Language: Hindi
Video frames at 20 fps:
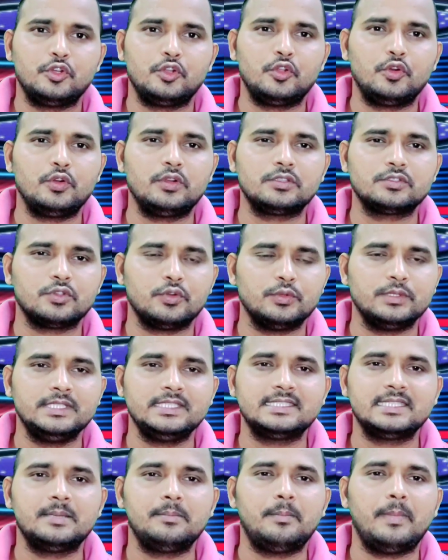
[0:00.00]
जो लोग
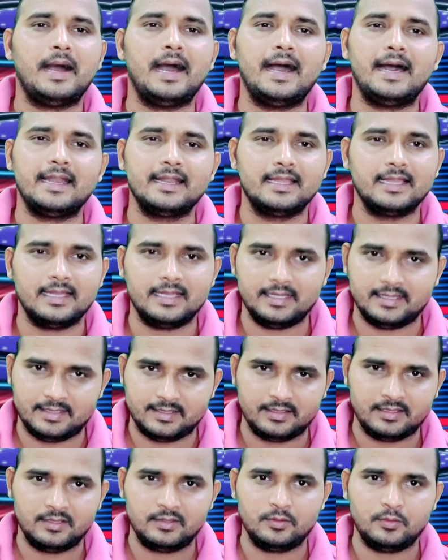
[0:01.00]
सऊदी से बाहर गए
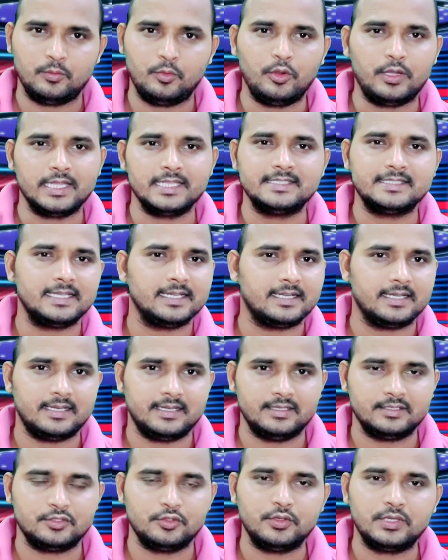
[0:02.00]
हैं वो कैसे
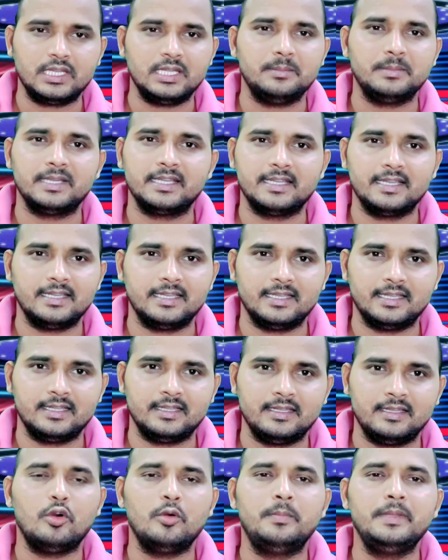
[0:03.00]
करें छुट्टी में गए
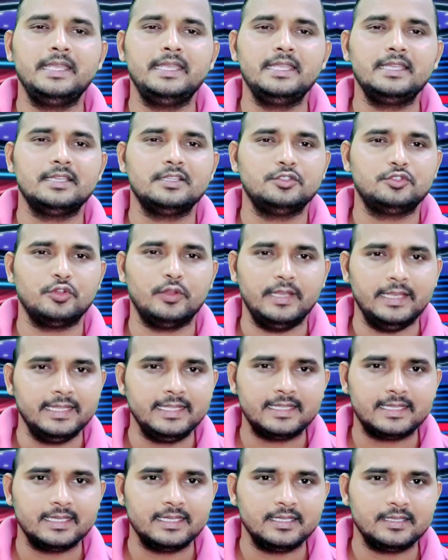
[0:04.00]
हैं वो भी जो
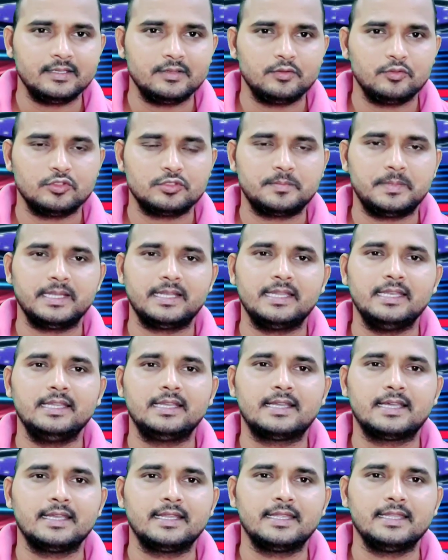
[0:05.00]
लिंक है उस पर
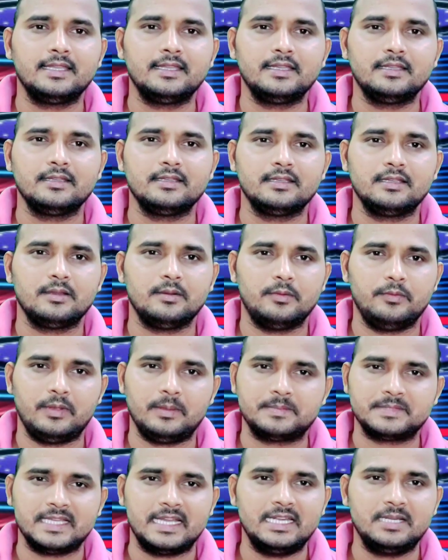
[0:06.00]
क्लिक करके
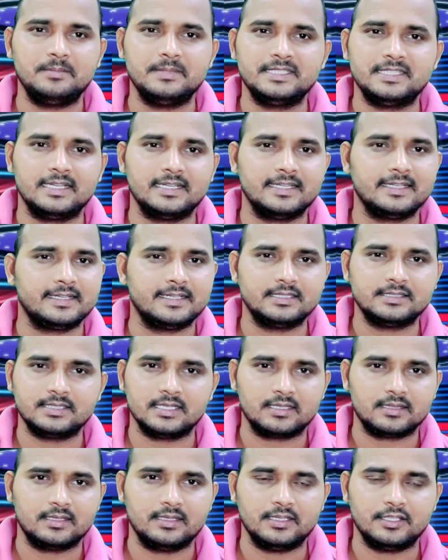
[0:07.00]
वेबसाइट में जाके कर
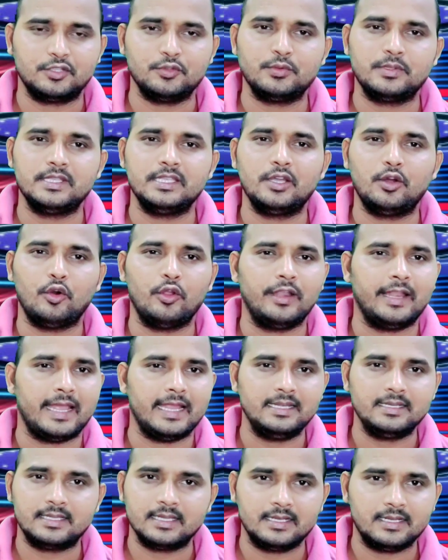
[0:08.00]
सकते हैं क्योंकि ये
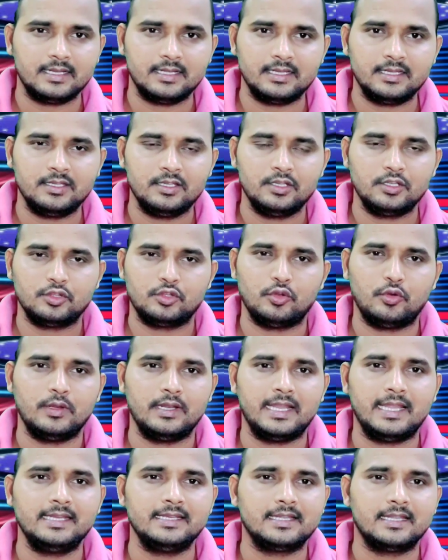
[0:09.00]
ऑनलाइन करना है तो
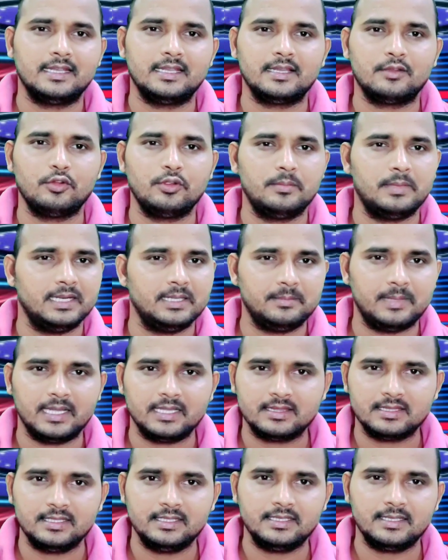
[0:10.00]
ऑनलाइन करना कोई बड़ी
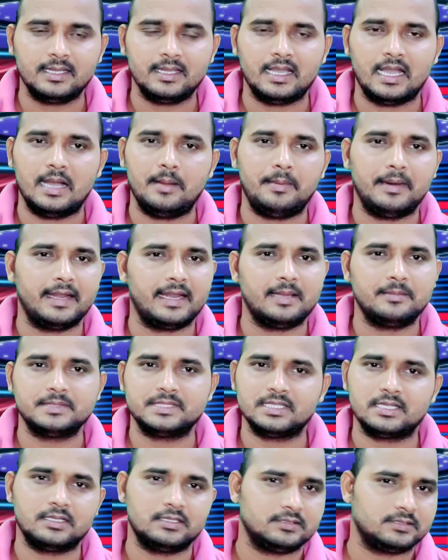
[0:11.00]
बात नहीं है आप
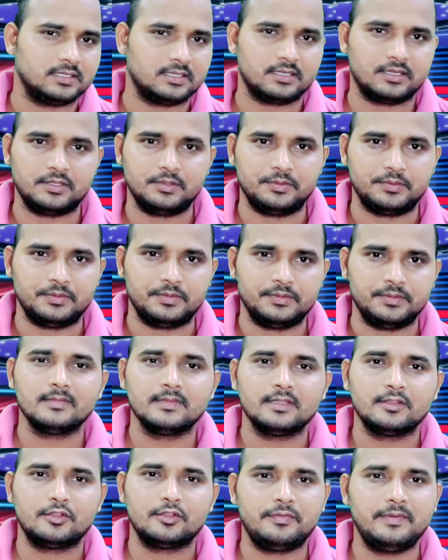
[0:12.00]
आराम से कर सकते हो
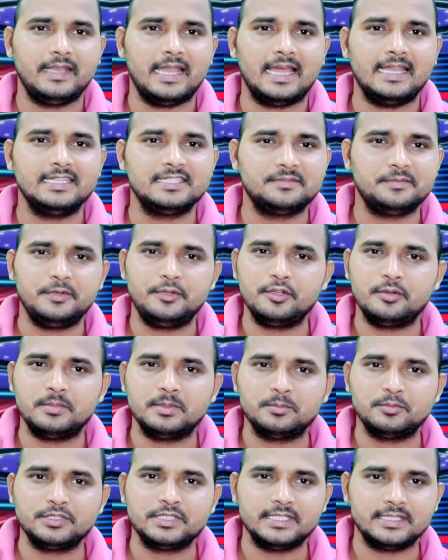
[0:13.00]
तो फिलहाल इस वीडियो
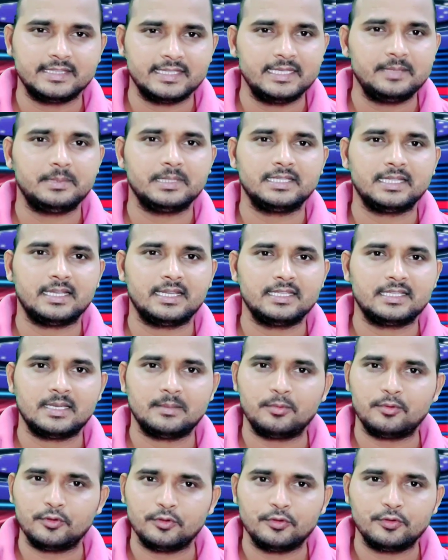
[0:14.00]
में मुझे इतना ही बताना
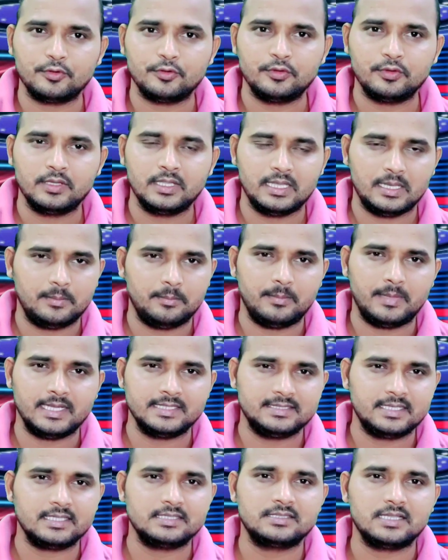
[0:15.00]
था आप लोगों को
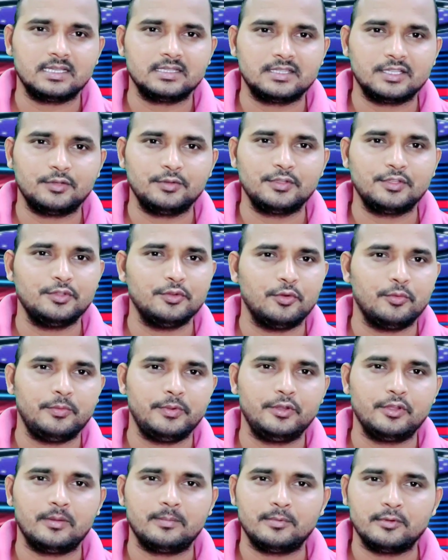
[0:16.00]
माजरत चाहता हूँ कि वो
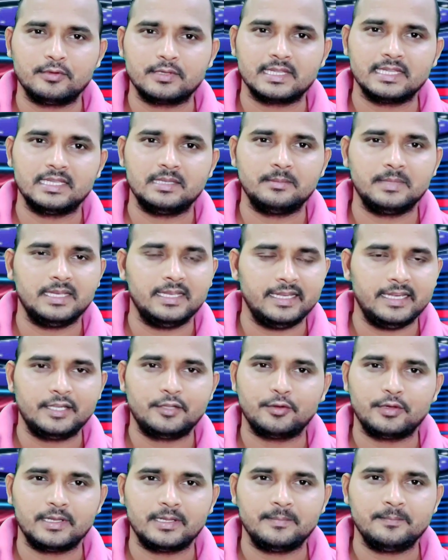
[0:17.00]
वीडियो अपलोड करने में
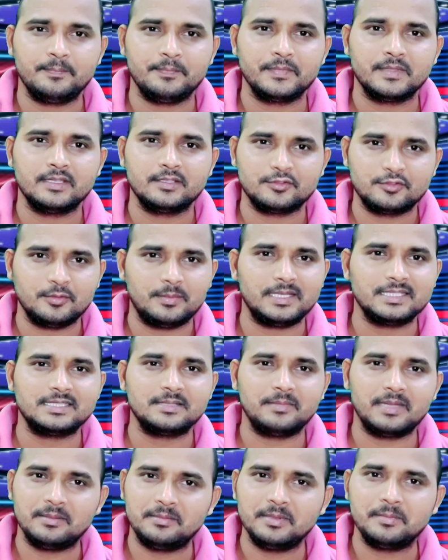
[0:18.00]
लेट हो रहा सुबह
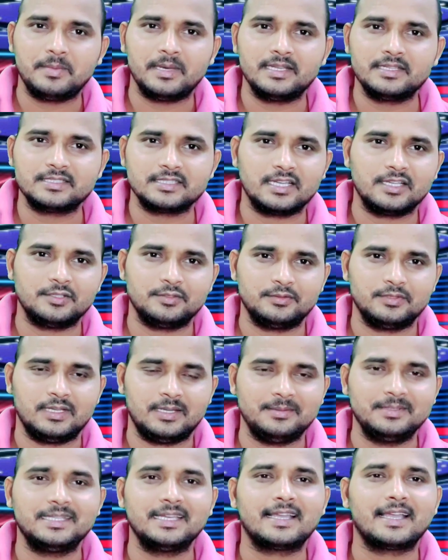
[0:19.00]
से मैं भी परेशान हूँ
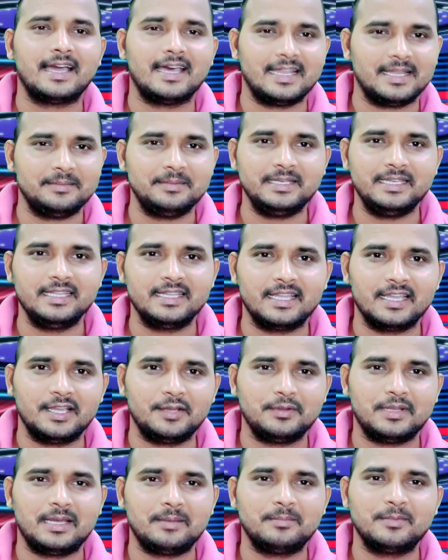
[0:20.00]
अभी तक खाना भी नहीं
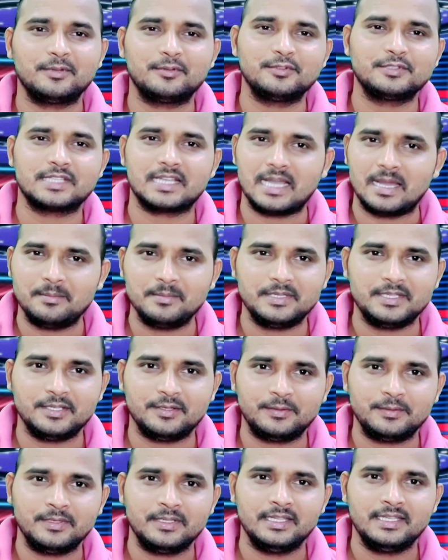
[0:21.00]
खाया हूँ ना अपना कुछ काम
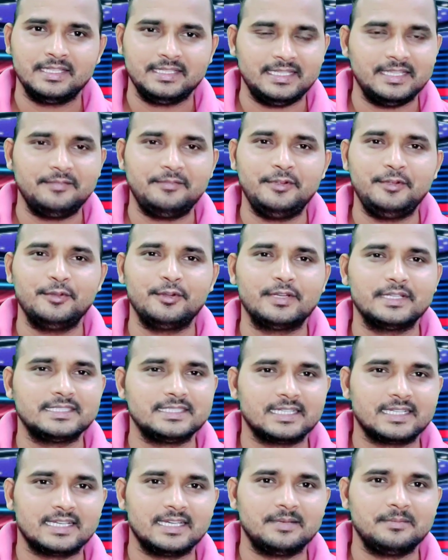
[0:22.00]
किया हूँ ये वीडियो के
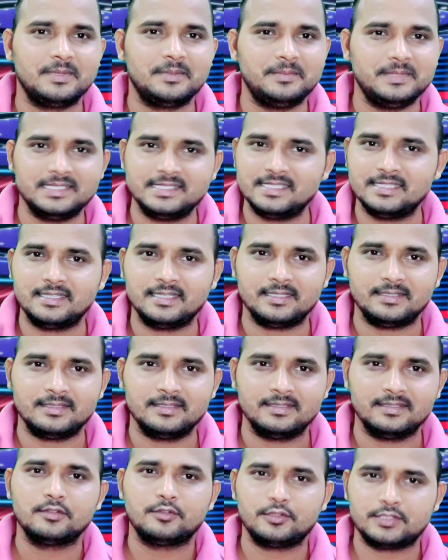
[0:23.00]
चक्कर में बिज़ी था
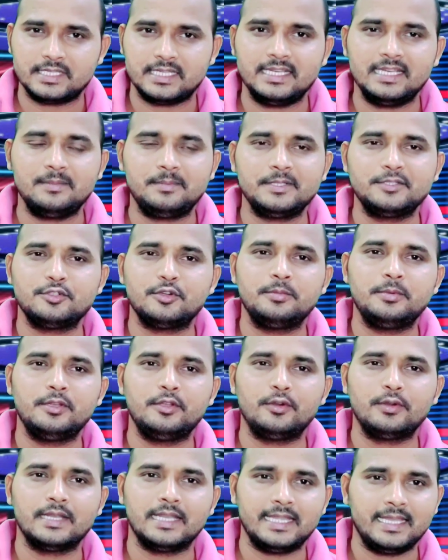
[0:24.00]
तो चैनल पे जो भी
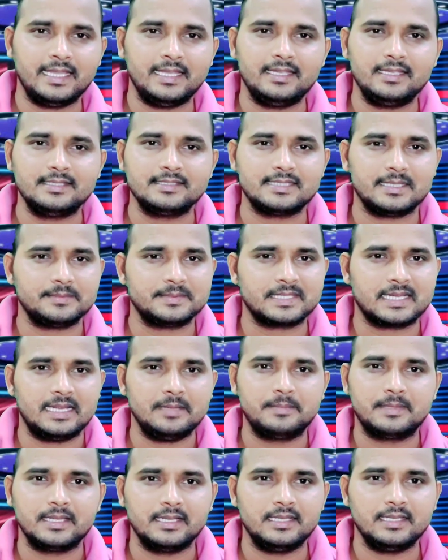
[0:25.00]
लोग नए हैं
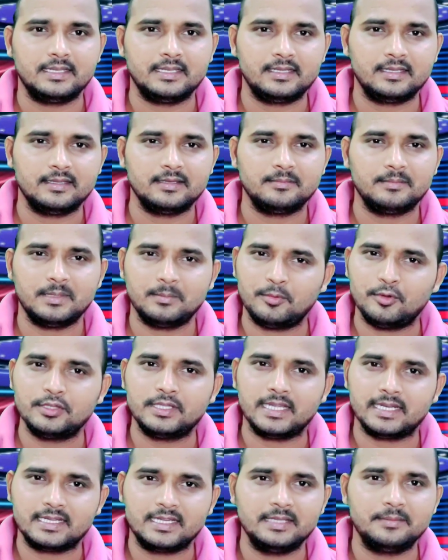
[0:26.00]
सब्सक्राइब कर लेना मैं
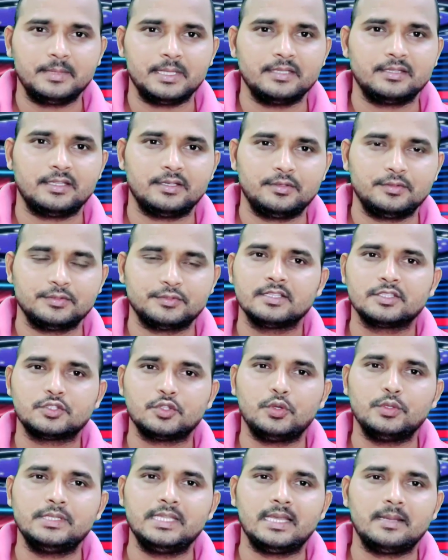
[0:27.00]
बहुत एक्टिव रहता हूँ
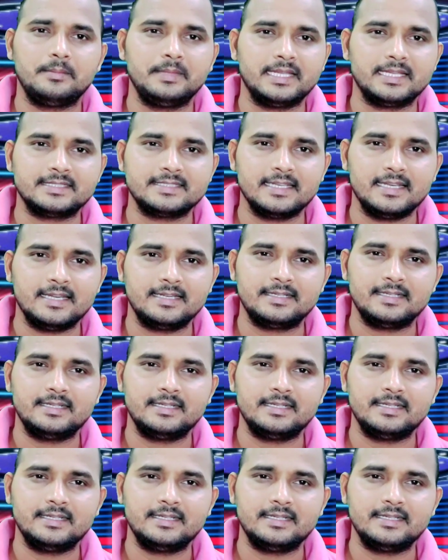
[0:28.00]
सऊदी अरबिया से